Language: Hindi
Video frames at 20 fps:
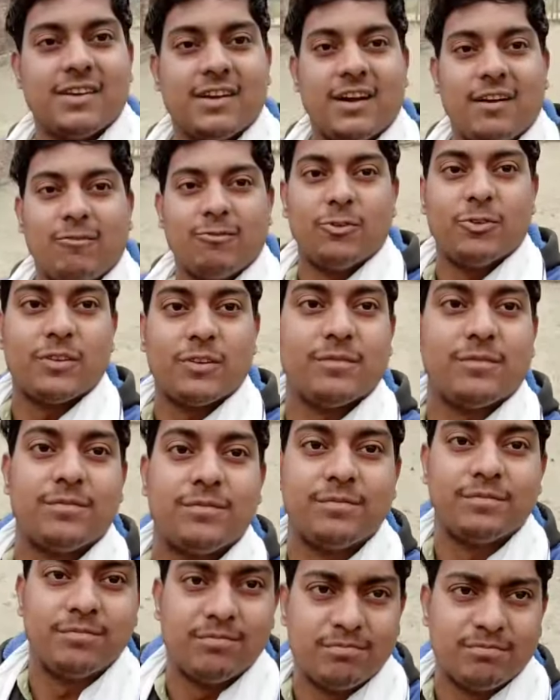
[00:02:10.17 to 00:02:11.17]
हम लोग
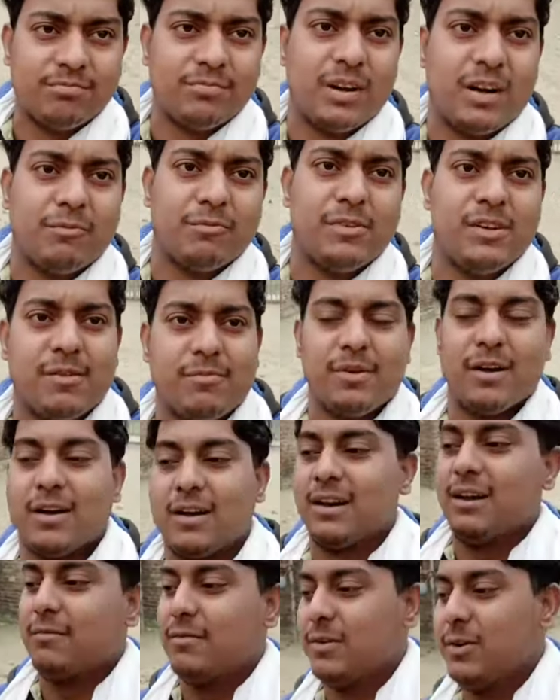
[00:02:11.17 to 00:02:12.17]
अभी
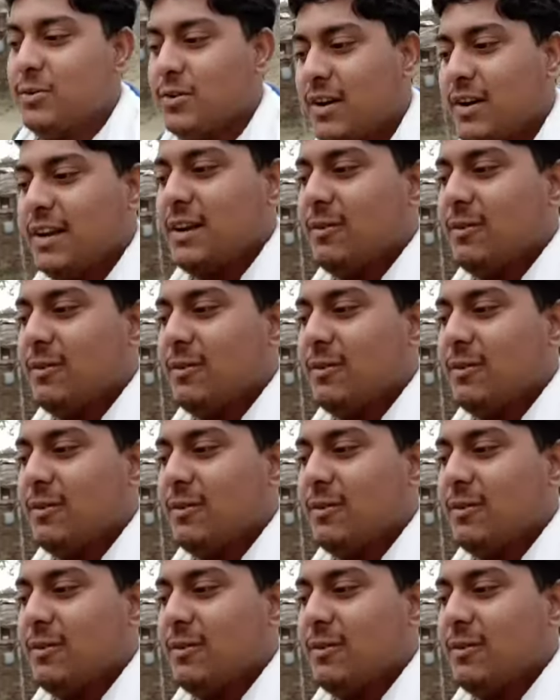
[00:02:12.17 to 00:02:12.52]
अगला वीडियो आने